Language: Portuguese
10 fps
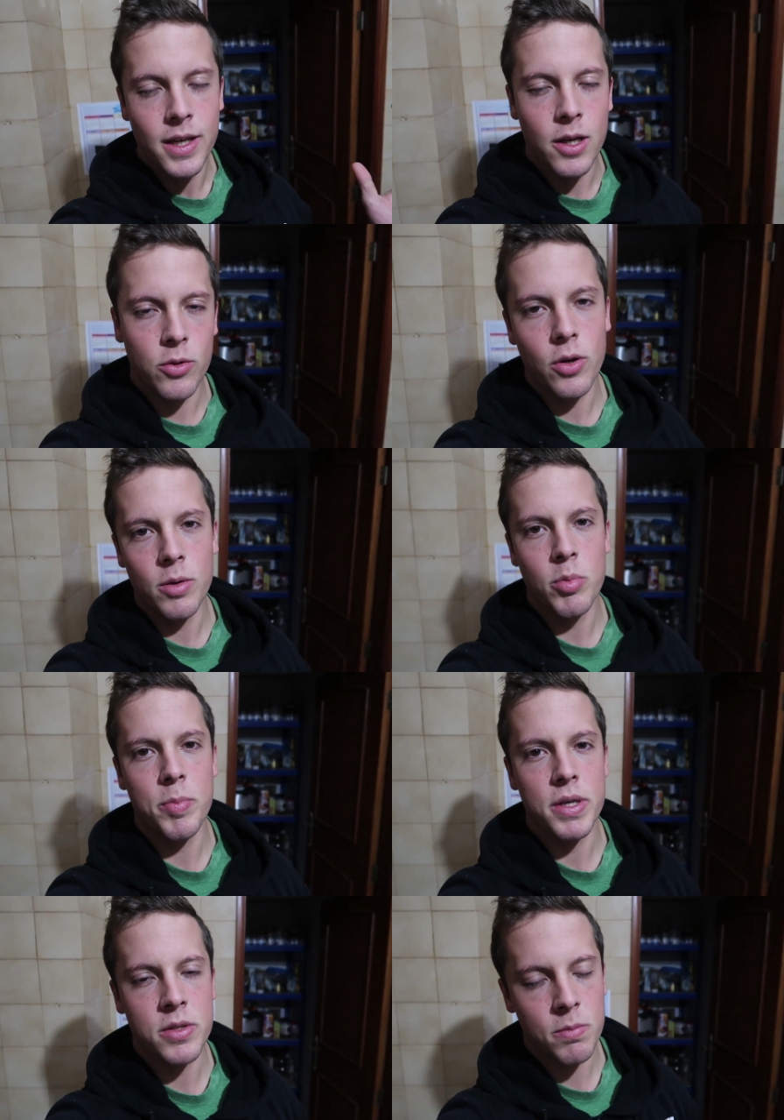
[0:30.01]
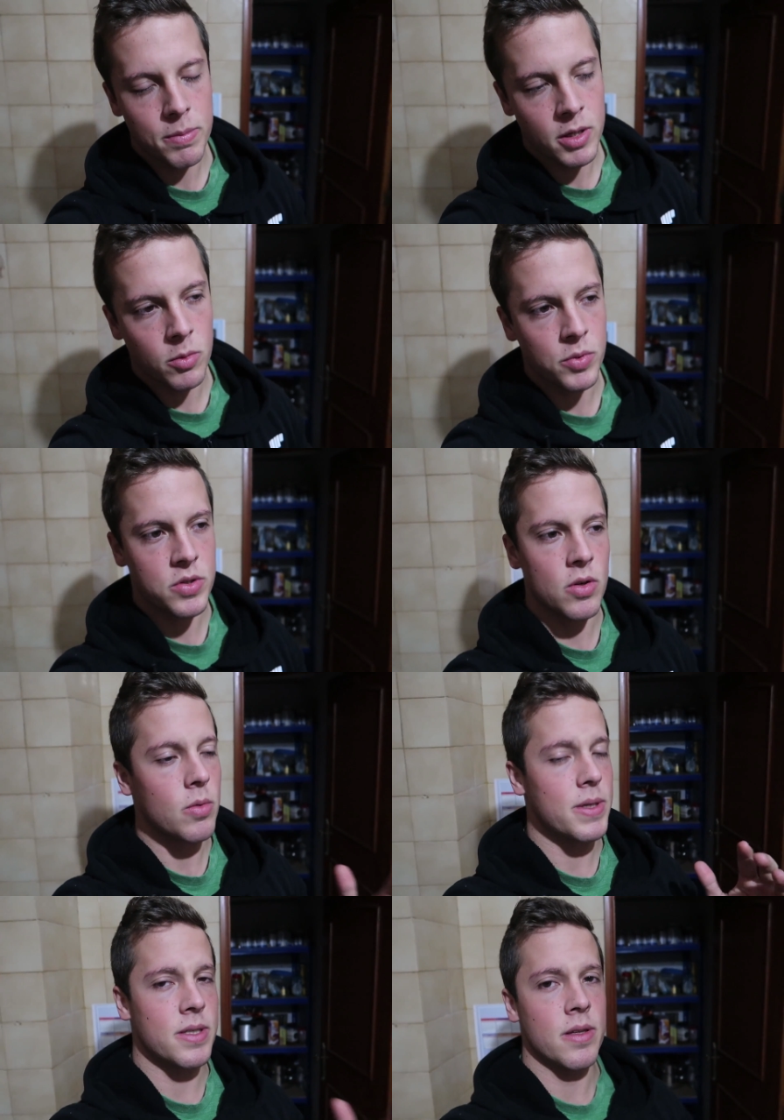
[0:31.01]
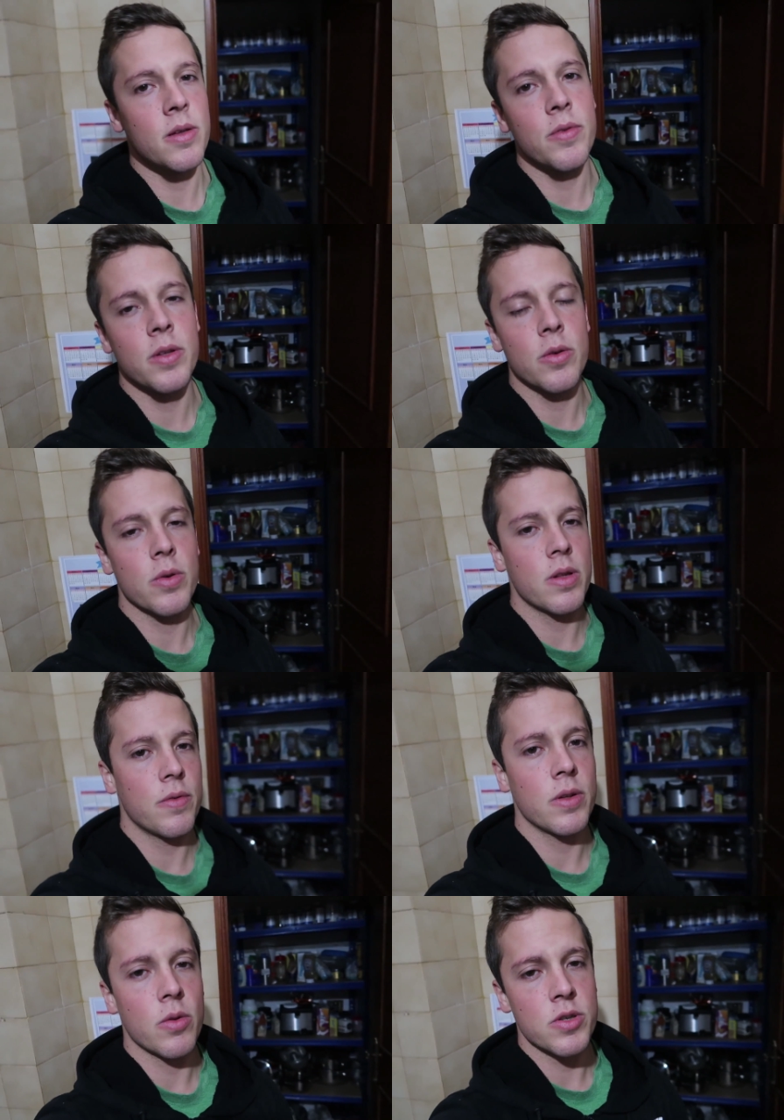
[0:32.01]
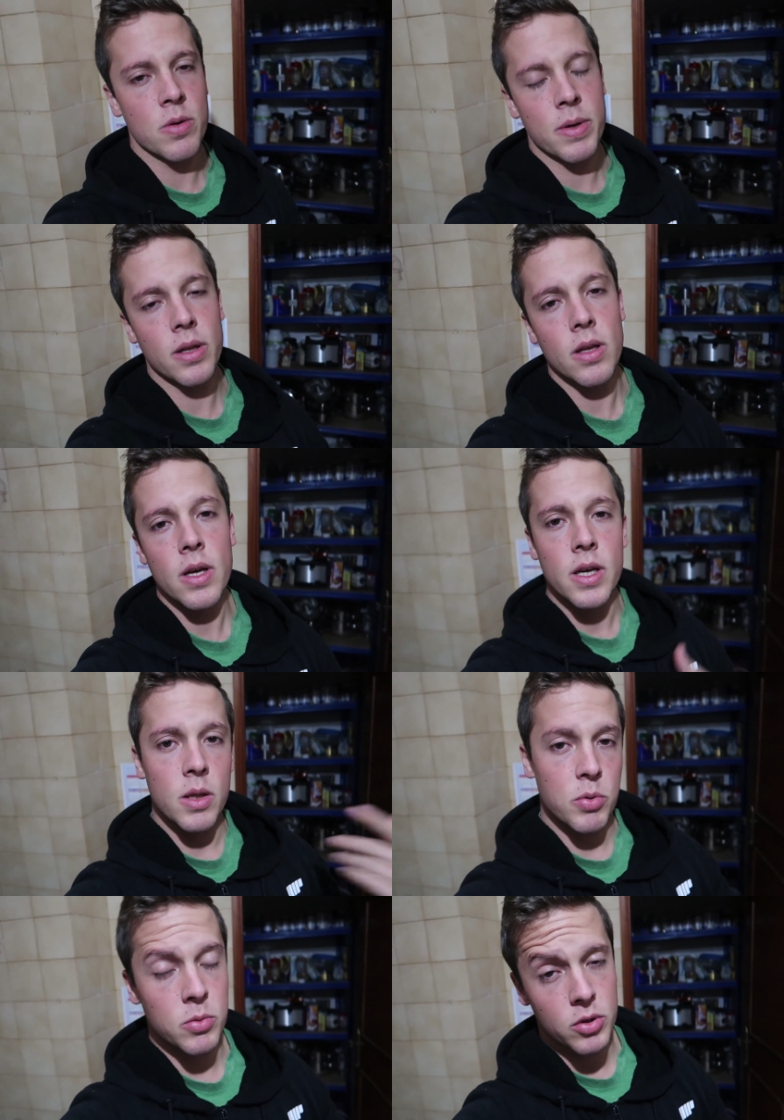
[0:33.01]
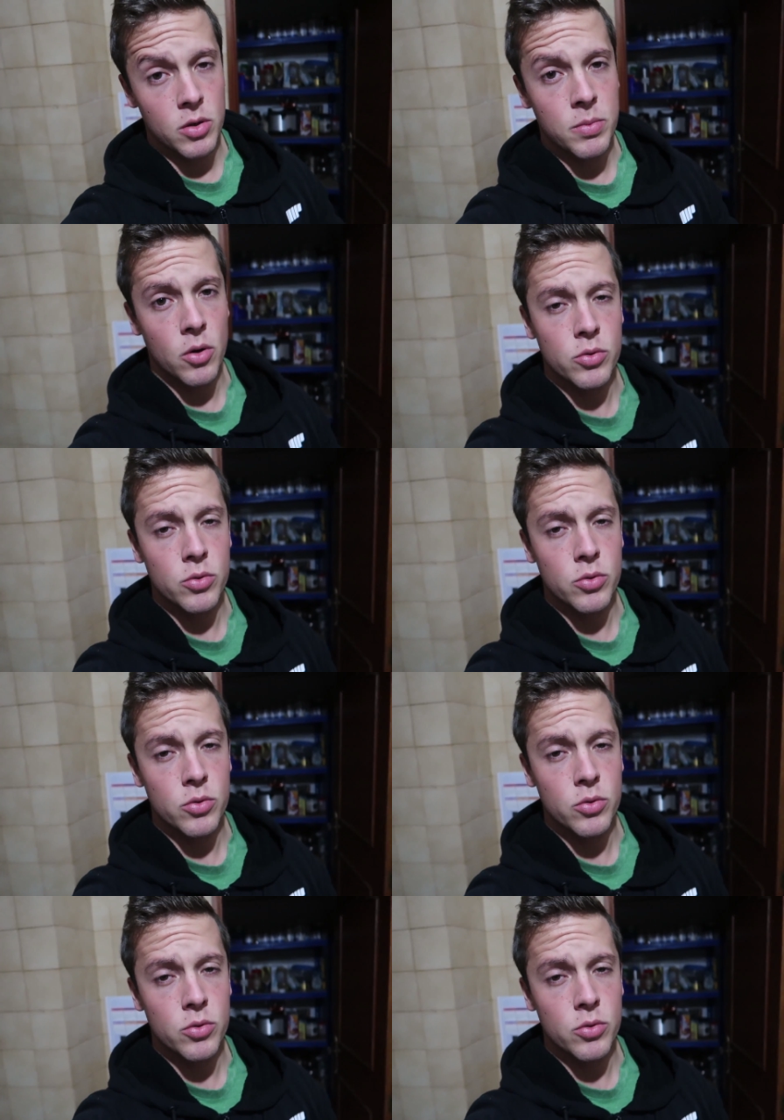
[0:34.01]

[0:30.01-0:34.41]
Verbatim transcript: Eu estou agora em preparação para a minha competição que vai ser dia 21 e dia 22 de Abril e depois vou ter uma